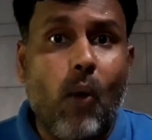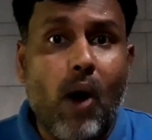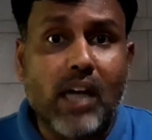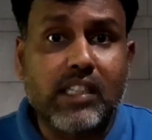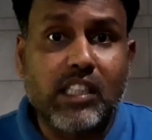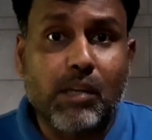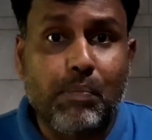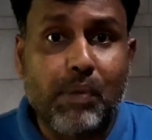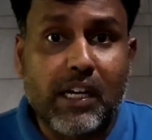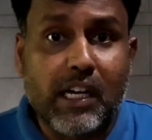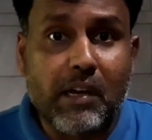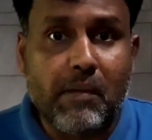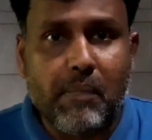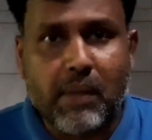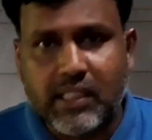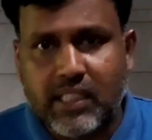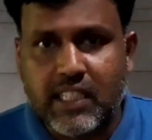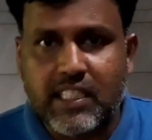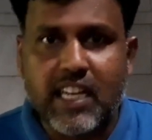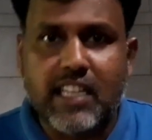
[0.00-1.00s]
வாட்ஸ்அப்புக்கு
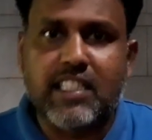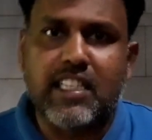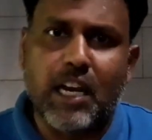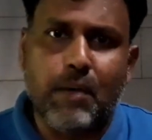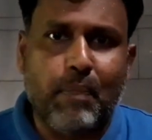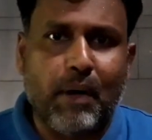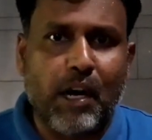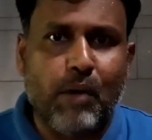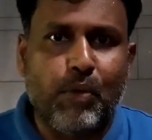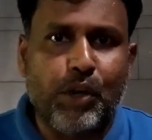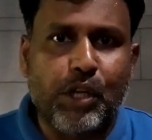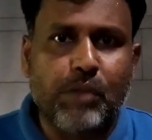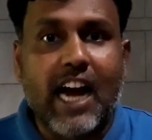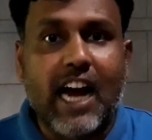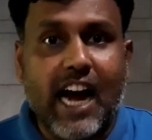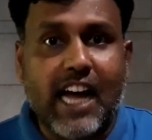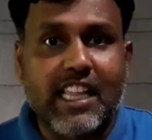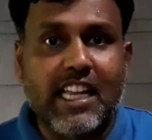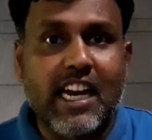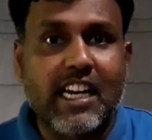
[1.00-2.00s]
மெசேஜை சென்ட் பண்ண முடியும்
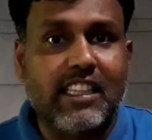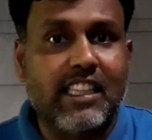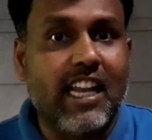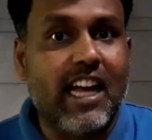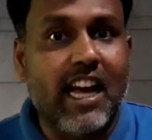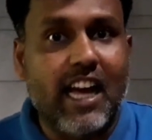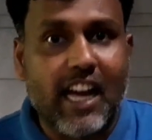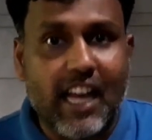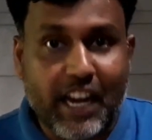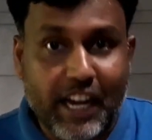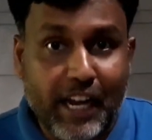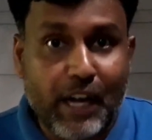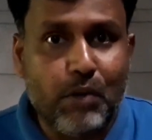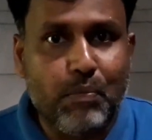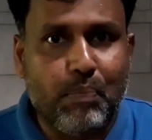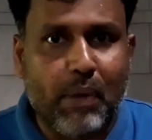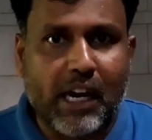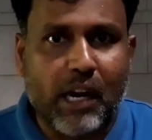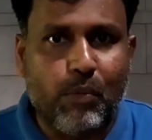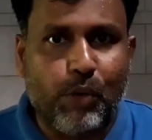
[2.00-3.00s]
அதே நேரத்தில்
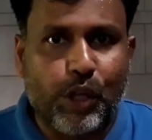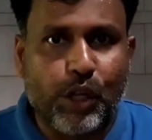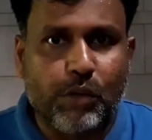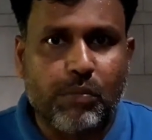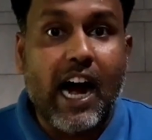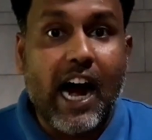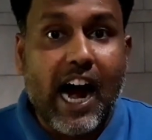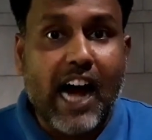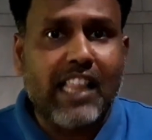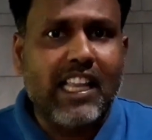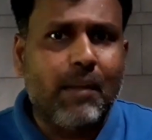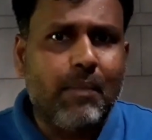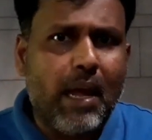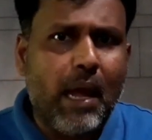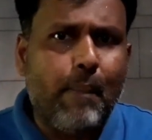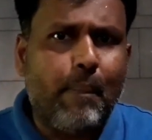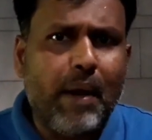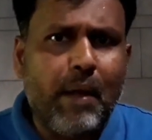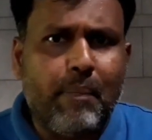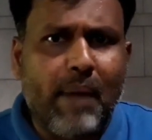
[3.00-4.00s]
ரீடும் பண்ண முடியும் அதை
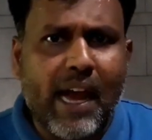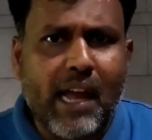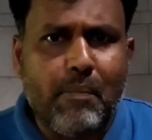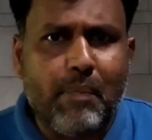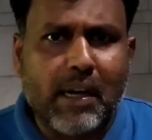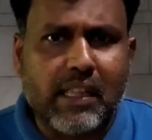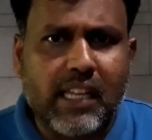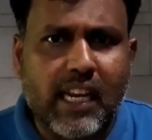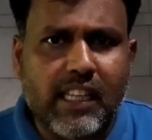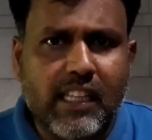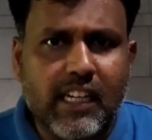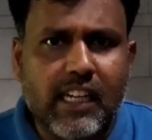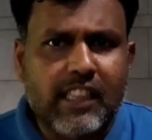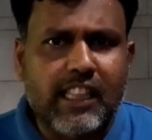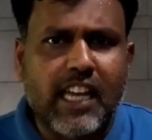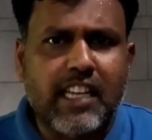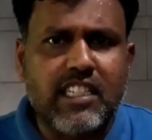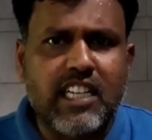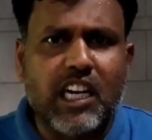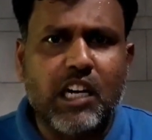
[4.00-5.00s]
நம்ம எப்படி பயன்படுத்துறது
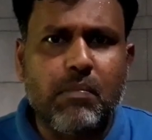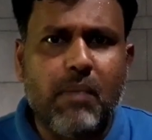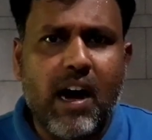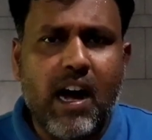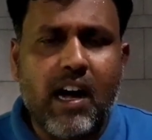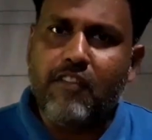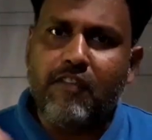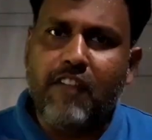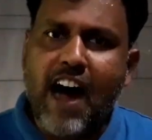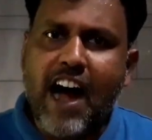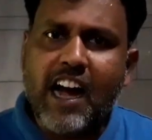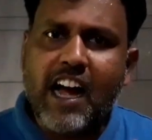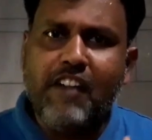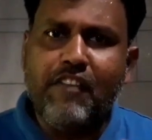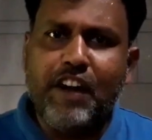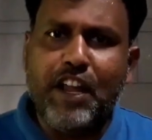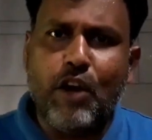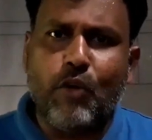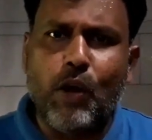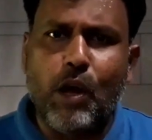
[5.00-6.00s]
தெரிஞ்சுக்கணுமா வாங்க
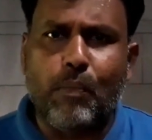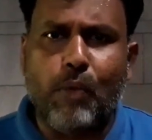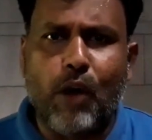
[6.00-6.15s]
வீடியோக்குள்ளே